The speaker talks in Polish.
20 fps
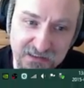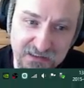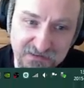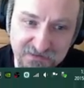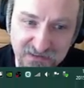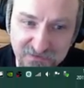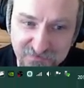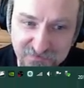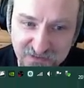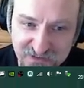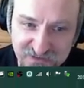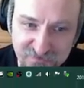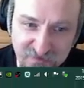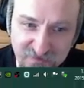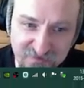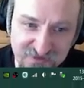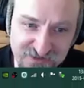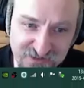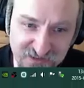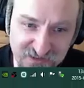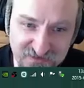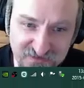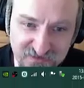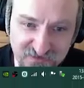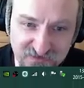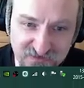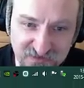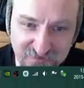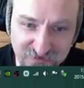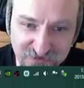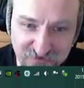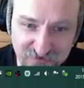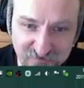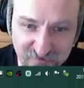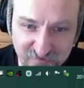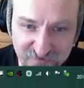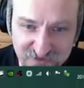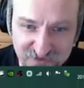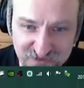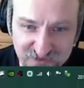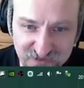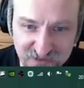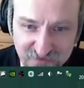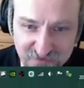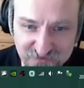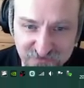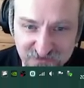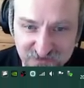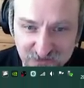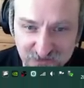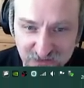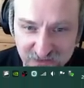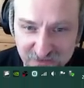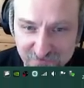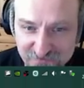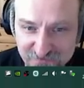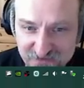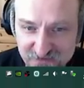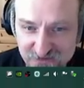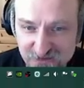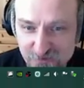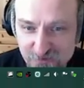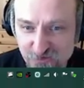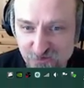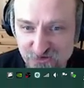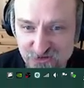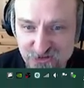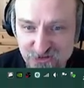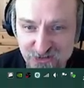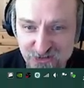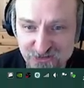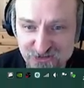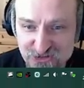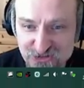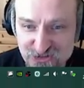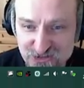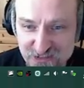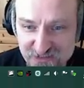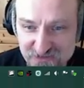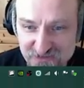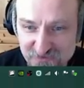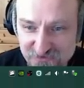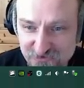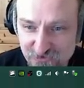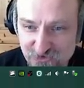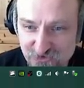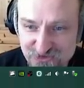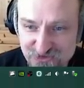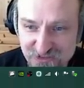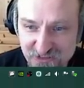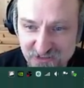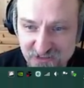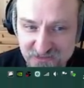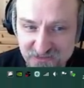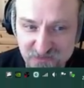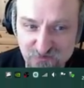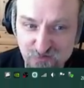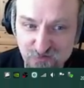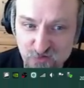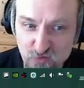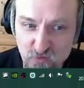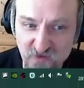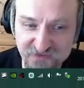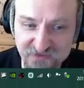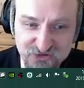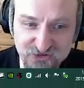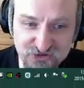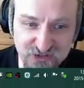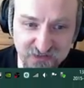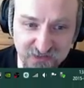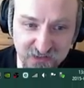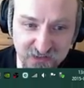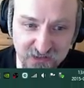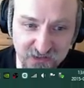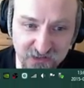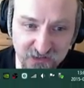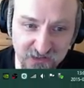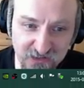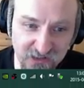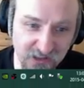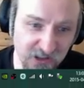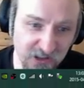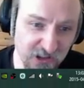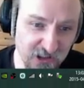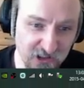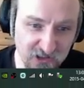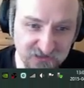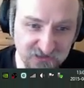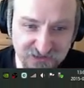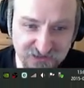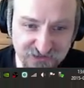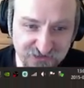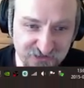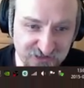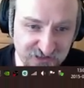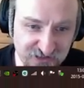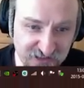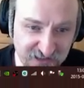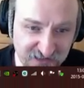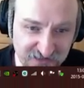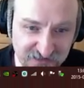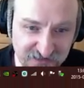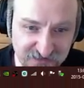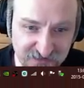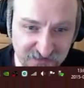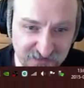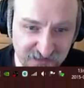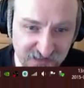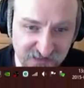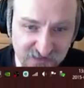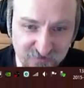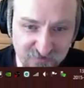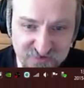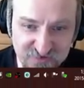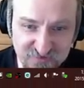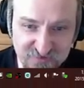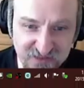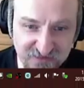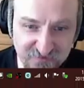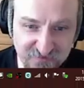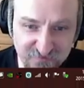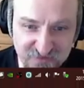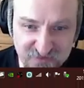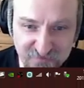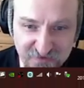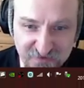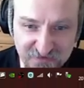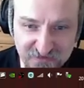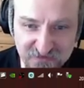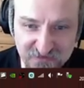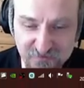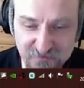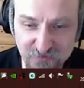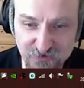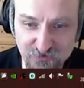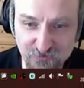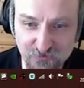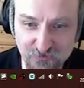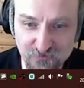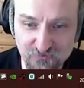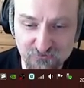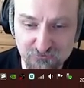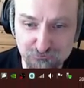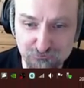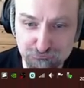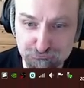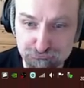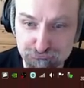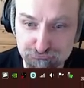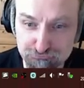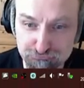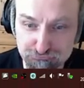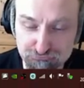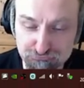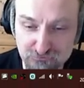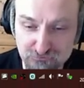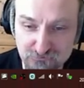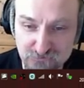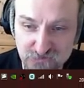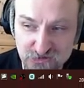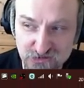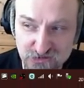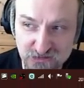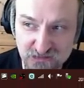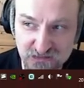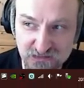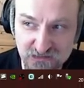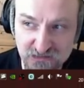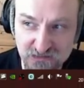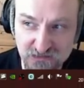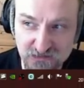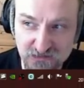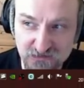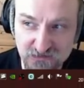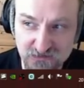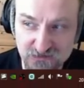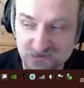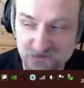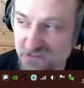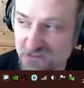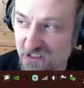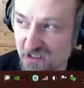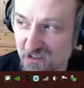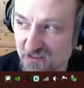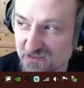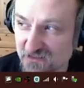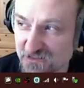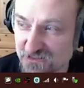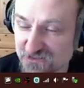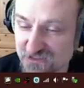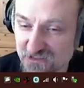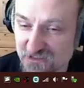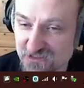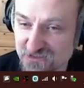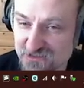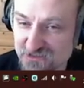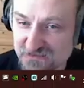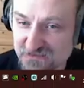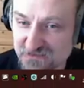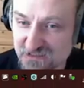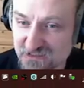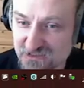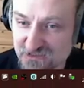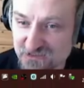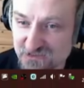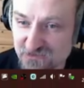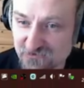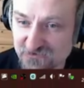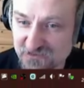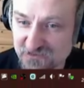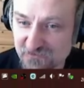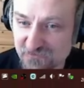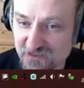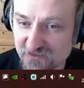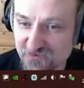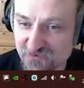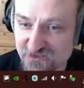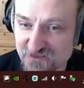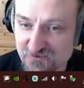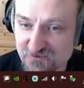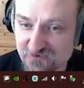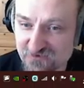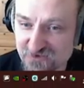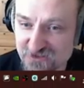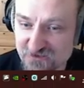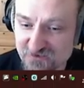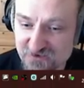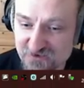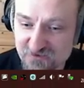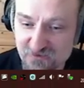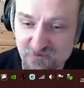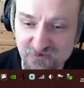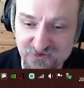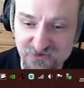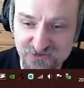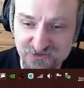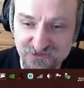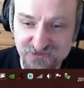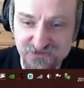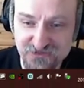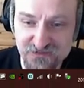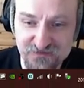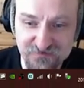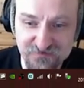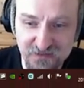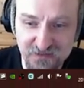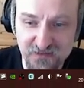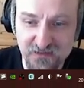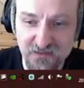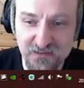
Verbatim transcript: Na eliminacie mamy 4 sloty na moduły pamięci RAM, RAM typu dr 4 z obsługą 4 kanałów Quad Channel. Oznacza to, że na jeden kanał przypadnie jeden moduł. Czyli 4 razy 4, 16, 8 możemy włożyć, żeby było 32.